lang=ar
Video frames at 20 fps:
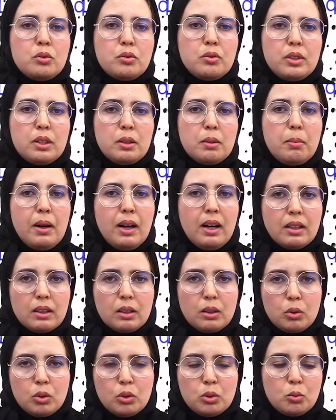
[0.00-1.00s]
فيه بعض
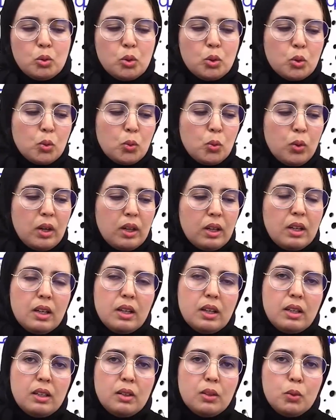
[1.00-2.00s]
الامور ولا
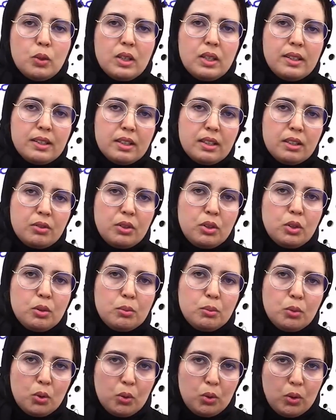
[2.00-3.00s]
وليست فيه
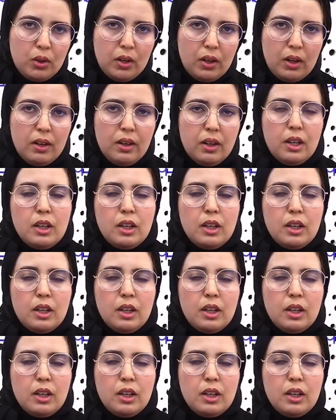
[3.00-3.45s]
امور اخرى